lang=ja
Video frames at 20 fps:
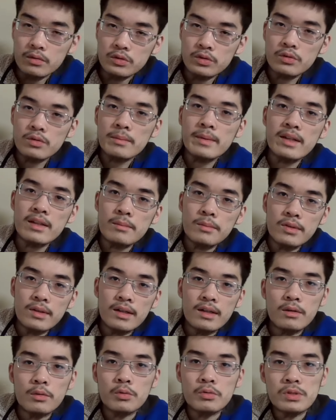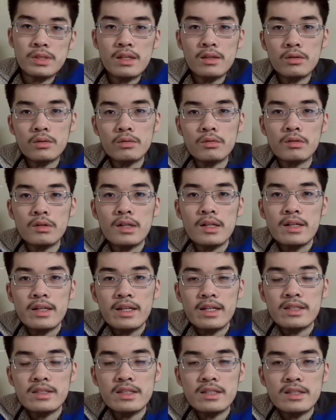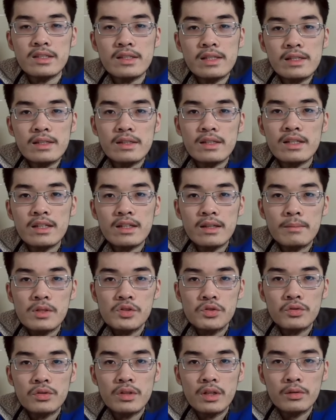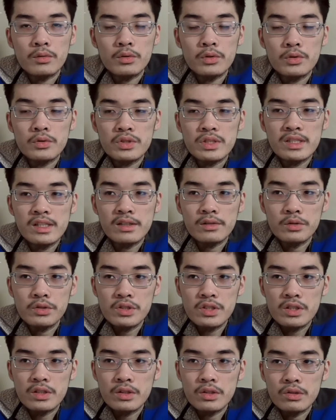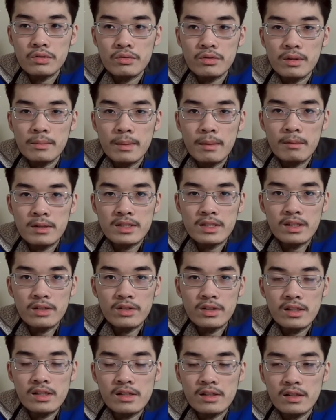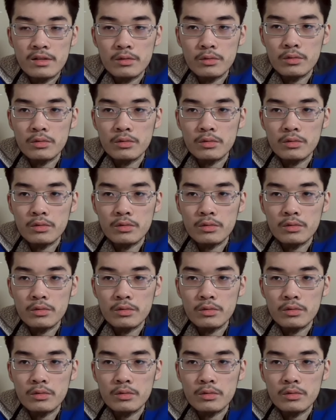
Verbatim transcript: その前にもなんか補選の演説で立憲民主党には投票しないでほしいっていうふうに馬場氏が言ってるけど、